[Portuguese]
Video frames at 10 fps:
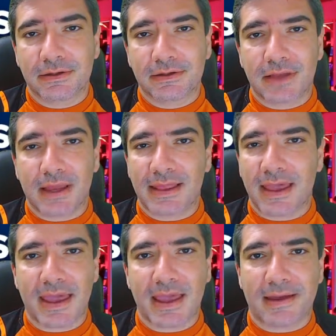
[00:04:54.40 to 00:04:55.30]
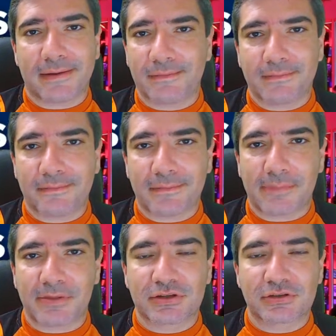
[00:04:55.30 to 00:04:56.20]
Ela é uma
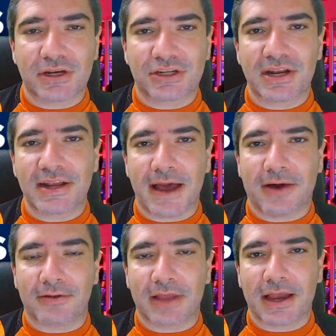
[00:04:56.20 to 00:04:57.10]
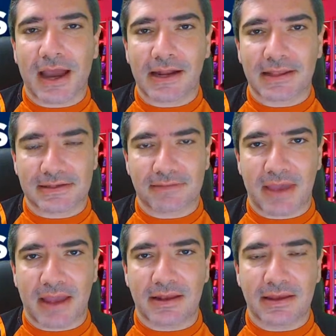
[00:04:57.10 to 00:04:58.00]
pessoa genial, né, Carla
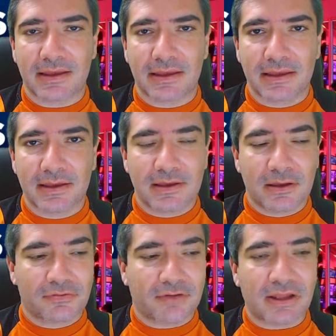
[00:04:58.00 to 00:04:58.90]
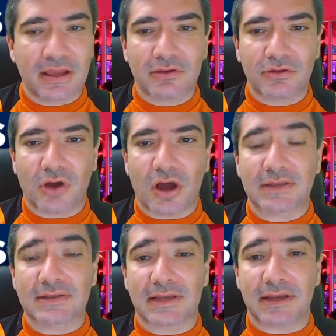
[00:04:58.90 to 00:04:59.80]
Zambelli? Falando,
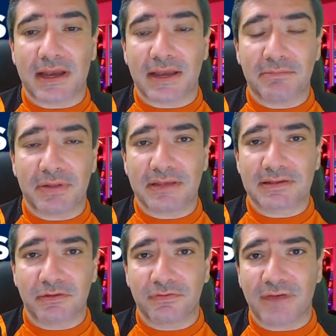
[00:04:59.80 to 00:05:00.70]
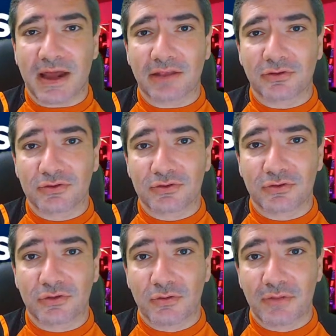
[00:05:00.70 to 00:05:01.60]
nossa, a imprensa não fala do,
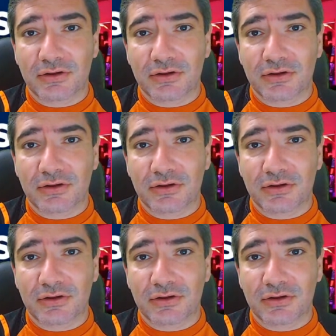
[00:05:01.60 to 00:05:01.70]
do número de